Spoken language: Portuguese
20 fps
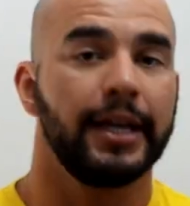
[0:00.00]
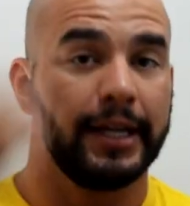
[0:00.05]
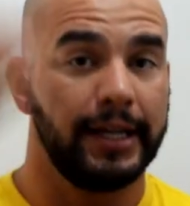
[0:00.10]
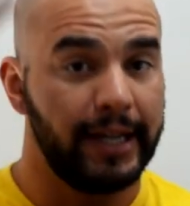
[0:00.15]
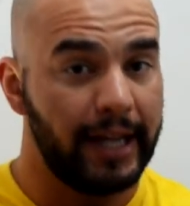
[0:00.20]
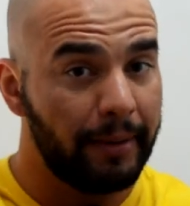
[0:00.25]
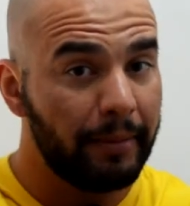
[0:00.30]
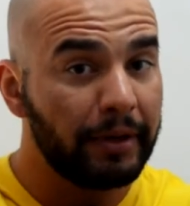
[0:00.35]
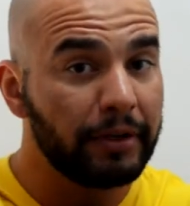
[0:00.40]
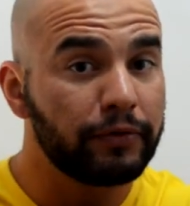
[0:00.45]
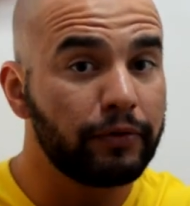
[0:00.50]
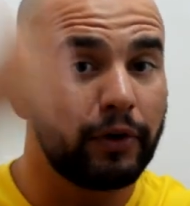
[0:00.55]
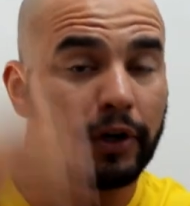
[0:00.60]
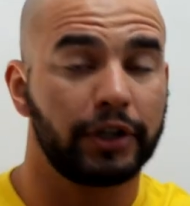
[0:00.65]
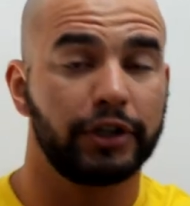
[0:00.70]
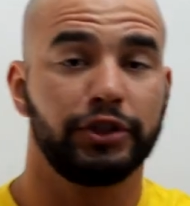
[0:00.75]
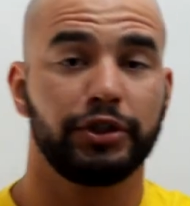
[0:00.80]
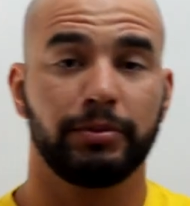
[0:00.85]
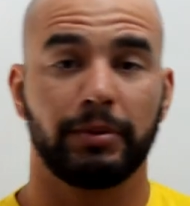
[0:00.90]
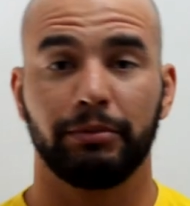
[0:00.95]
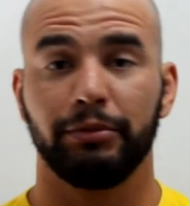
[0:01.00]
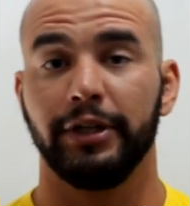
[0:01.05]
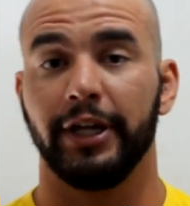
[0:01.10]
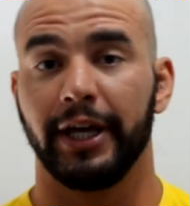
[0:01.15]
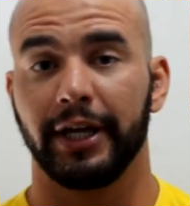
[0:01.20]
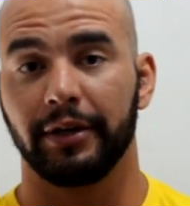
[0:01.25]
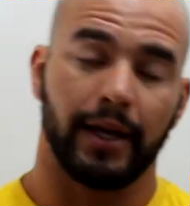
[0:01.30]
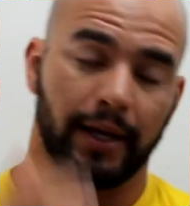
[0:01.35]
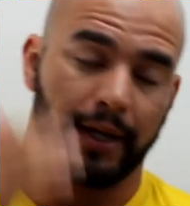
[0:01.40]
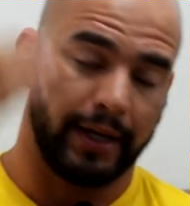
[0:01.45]
Ele é mais forte que uma
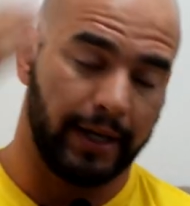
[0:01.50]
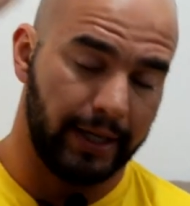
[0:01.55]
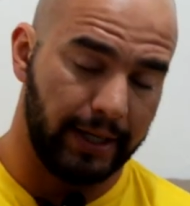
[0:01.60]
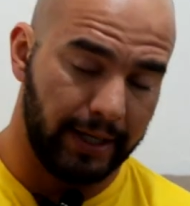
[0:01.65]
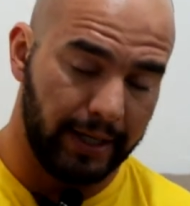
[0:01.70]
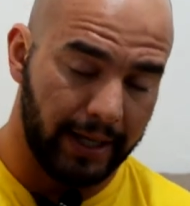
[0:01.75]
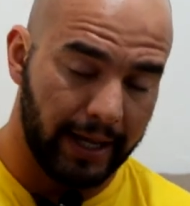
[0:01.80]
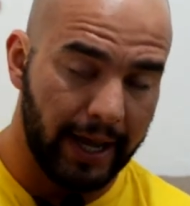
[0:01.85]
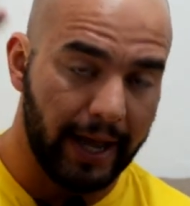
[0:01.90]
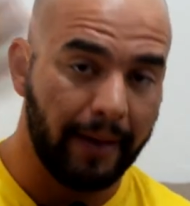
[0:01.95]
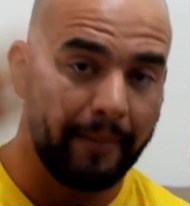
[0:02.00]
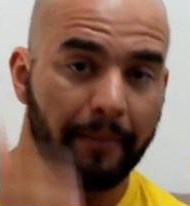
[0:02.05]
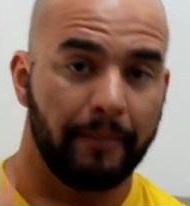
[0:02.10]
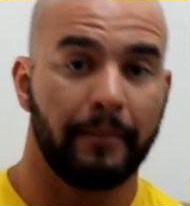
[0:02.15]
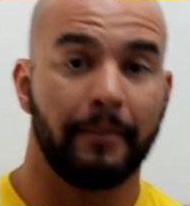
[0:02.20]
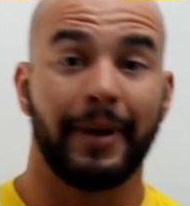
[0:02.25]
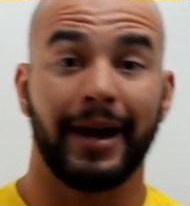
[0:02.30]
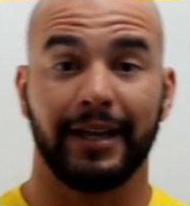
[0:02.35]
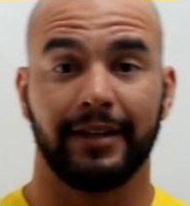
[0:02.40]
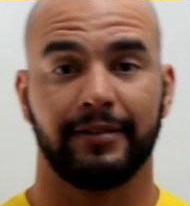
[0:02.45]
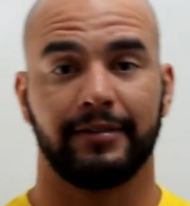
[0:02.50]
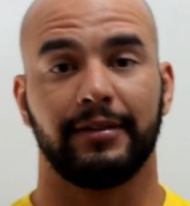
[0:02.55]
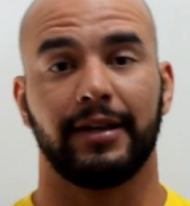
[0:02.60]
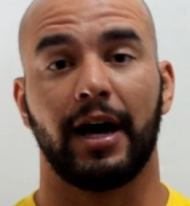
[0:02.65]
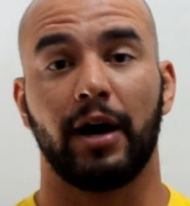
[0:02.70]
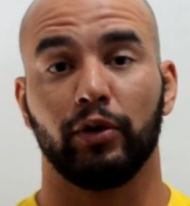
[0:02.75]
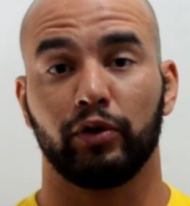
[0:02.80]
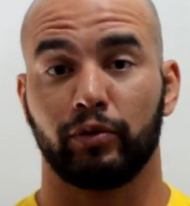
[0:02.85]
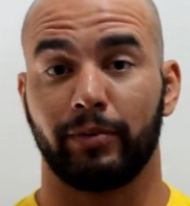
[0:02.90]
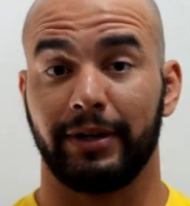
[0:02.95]
mulher, ele é mais
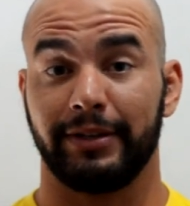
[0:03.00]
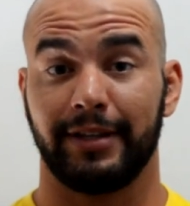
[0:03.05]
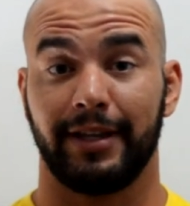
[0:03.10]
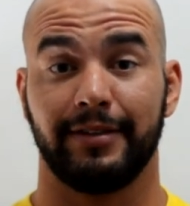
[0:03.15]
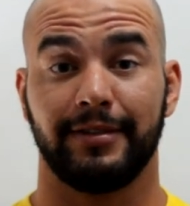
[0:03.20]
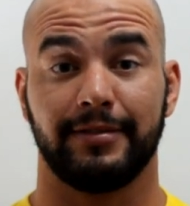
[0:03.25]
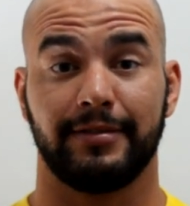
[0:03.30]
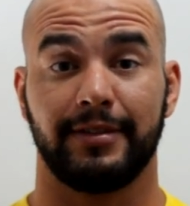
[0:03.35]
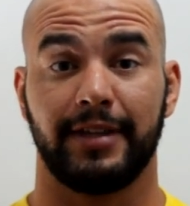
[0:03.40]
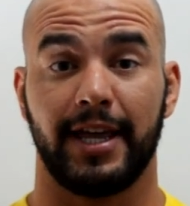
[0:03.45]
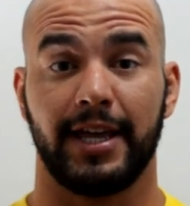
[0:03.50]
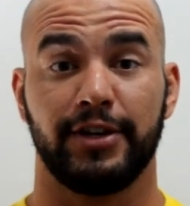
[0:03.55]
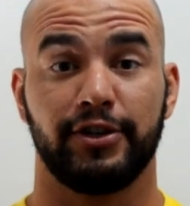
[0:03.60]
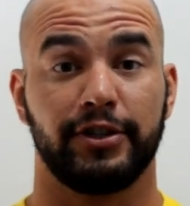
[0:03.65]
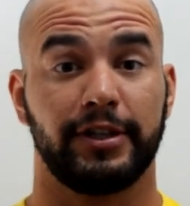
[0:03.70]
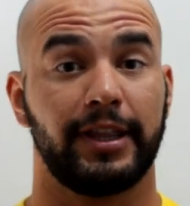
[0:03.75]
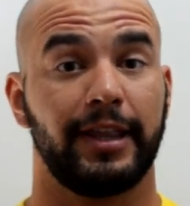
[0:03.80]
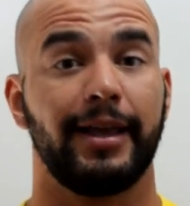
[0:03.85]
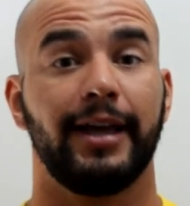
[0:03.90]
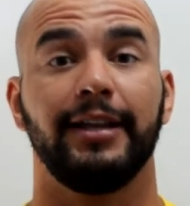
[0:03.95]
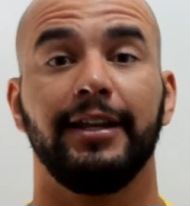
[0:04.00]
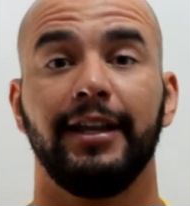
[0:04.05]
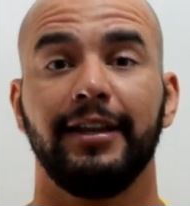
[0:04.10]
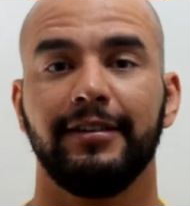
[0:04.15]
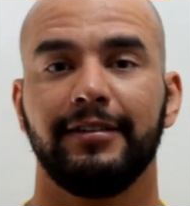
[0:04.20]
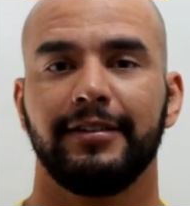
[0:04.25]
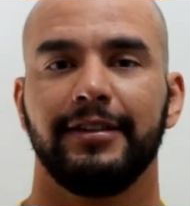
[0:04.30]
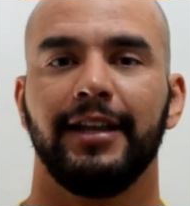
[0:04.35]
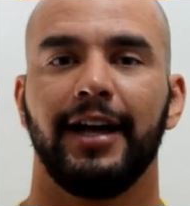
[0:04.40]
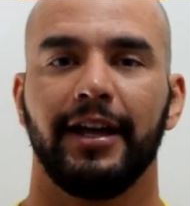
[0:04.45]
alto, mais resistente, tem a
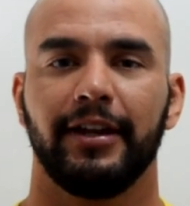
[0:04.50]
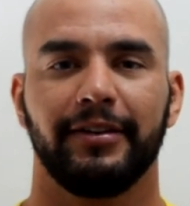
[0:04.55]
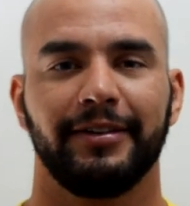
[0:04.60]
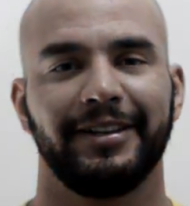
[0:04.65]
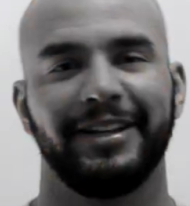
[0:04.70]
densidade.